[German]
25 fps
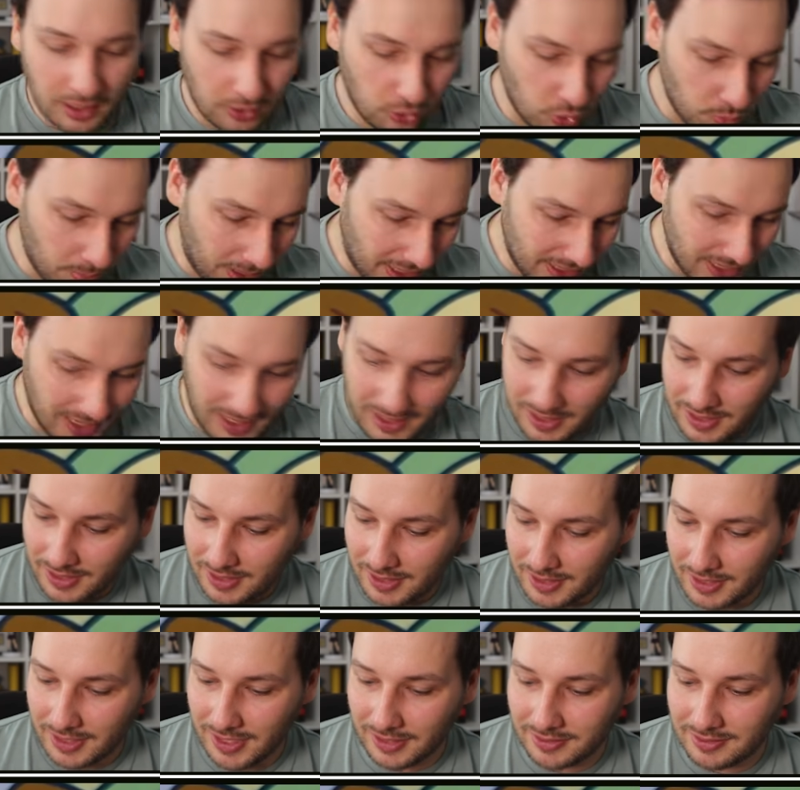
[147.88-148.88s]
Glumanda,
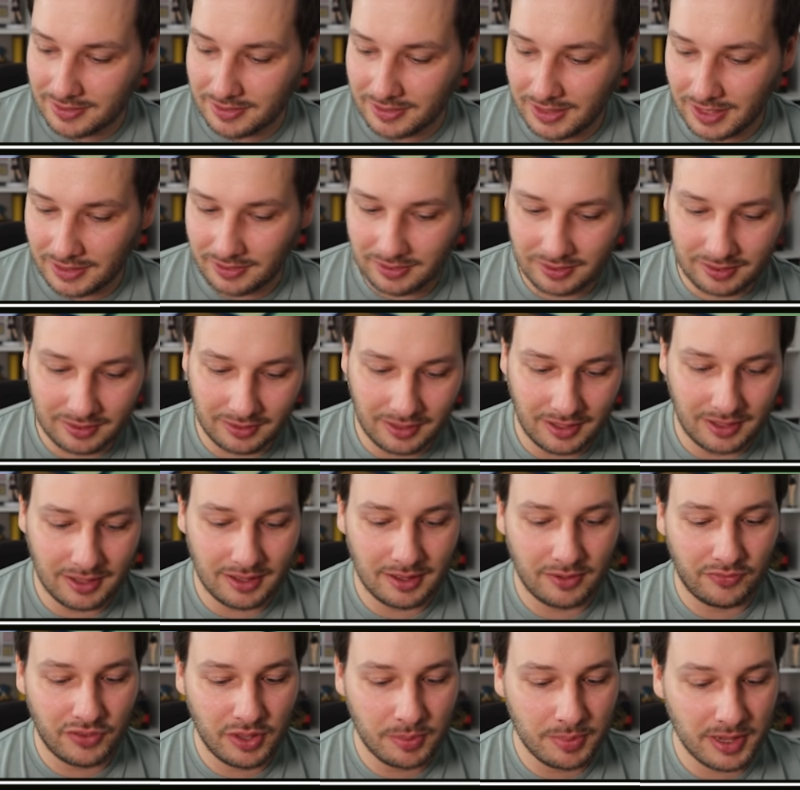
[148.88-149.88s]
ganz nett,
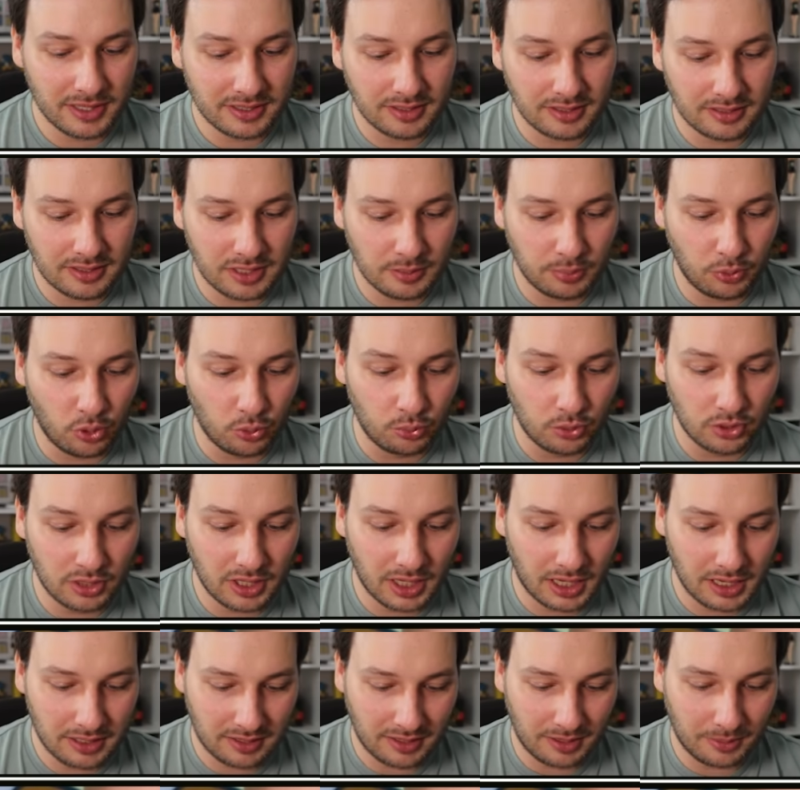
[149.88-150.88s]
äh, viel besser als die
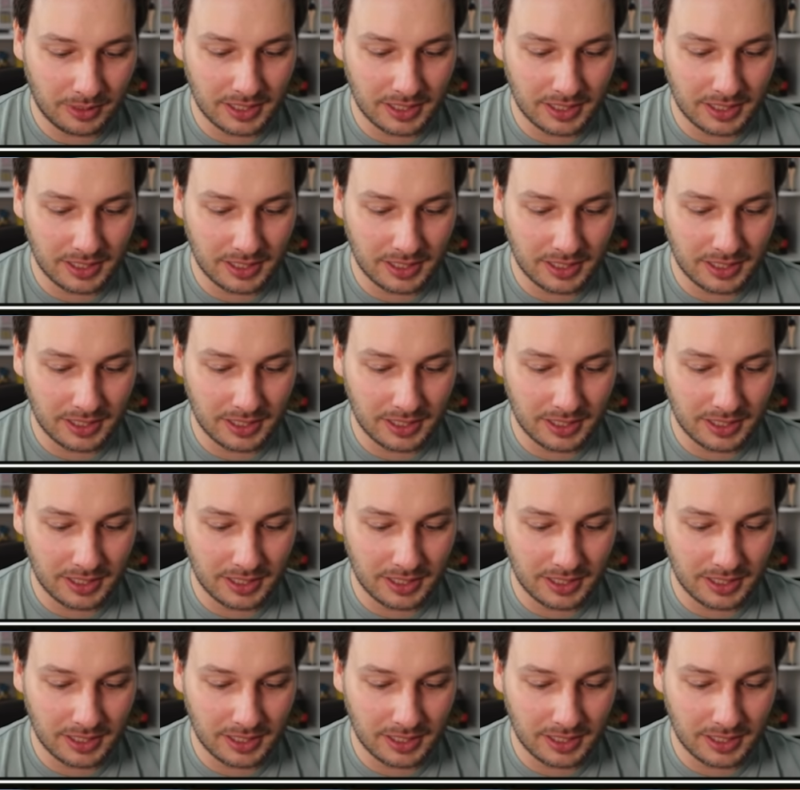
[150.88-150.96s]
Promokarte.